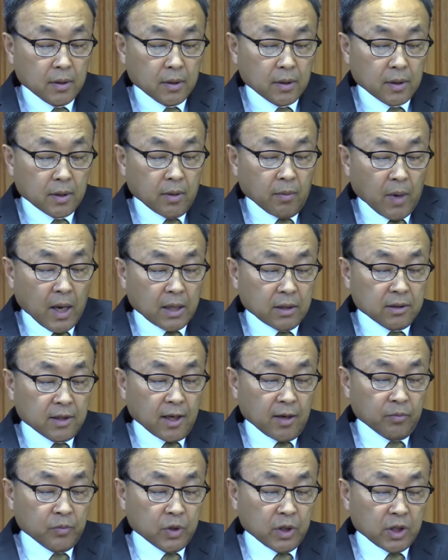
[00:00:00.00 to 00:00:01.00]
그러니까 많은
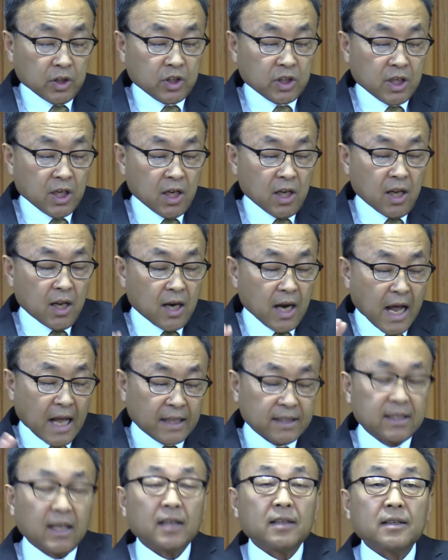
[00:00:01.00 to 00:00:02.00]
사람들이 진리를
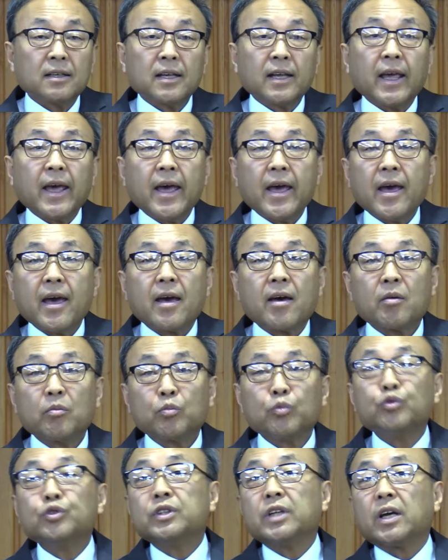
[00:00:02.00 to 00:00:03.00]
안 찾는 게
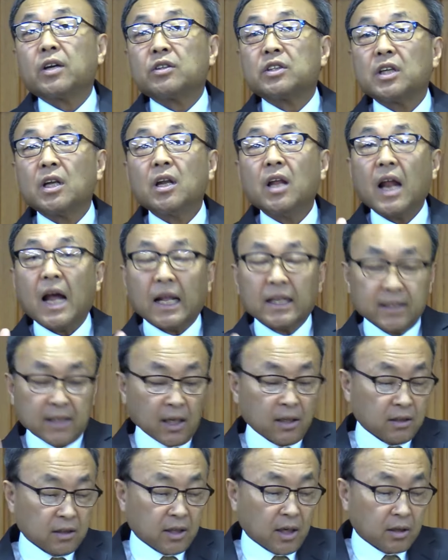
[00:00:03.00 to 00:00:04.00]
문제예요. 진리를 안
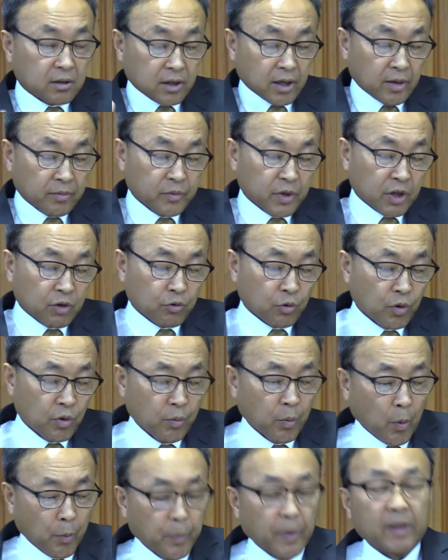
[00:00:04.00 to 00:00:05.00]
찾으니까 그 사람들이 구원을
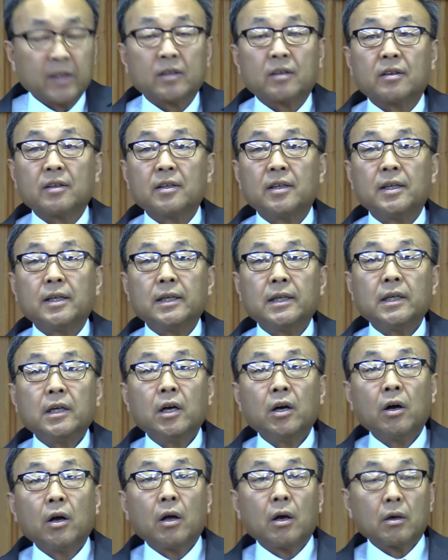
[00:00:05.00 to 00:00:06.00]
못 받는 거예요.
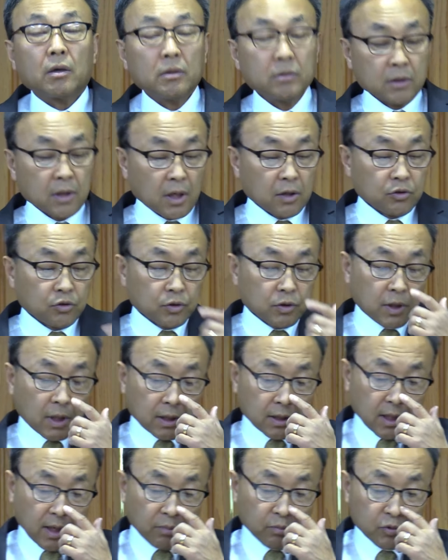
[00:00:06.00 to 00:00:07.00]

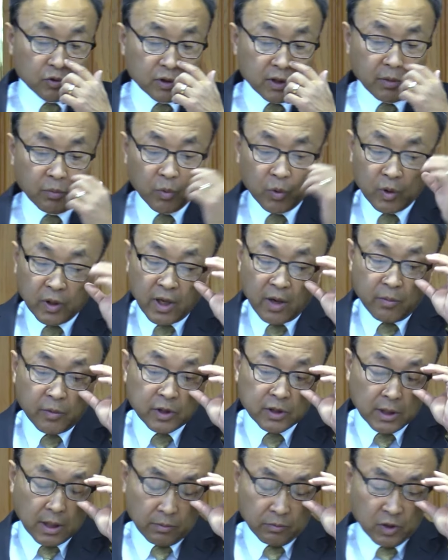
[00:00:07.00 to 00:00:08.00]
은사주의자들의 문제 뭐냐면
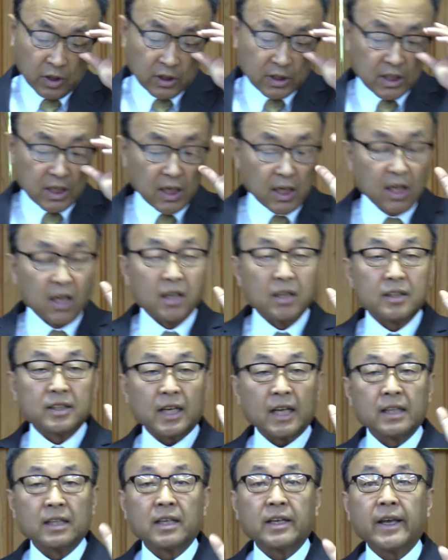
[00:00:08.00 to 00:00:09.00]
그 사람들은 진리를
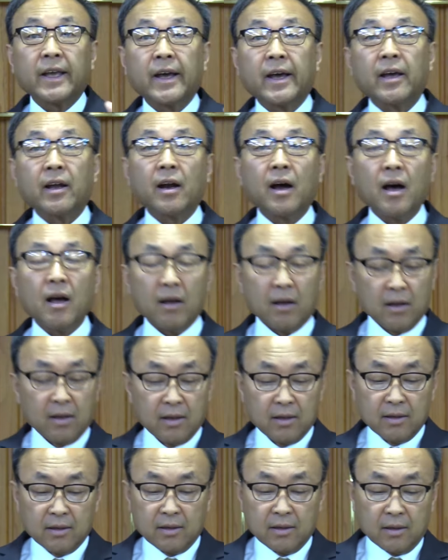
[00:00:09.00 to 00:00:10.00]
찾는 게 아니라
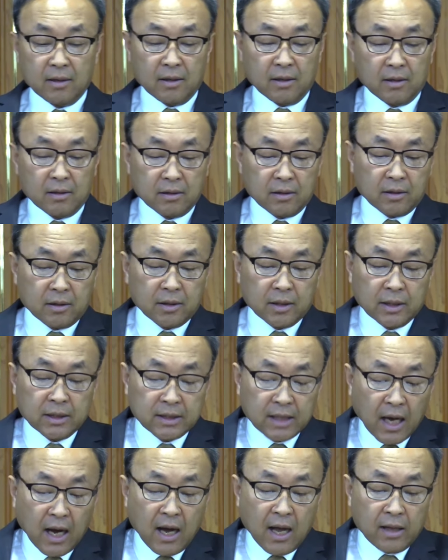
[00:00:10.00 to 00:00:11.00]

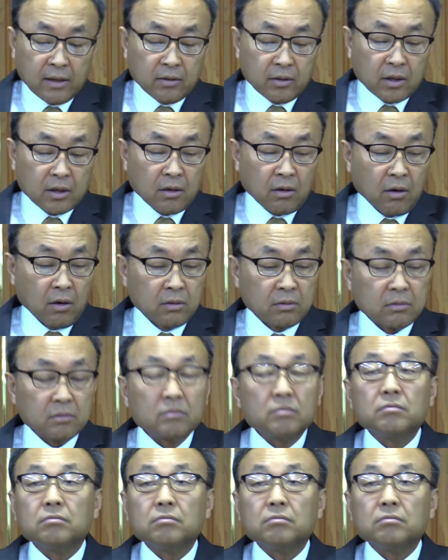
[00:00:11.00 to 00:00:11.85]
이상한 그런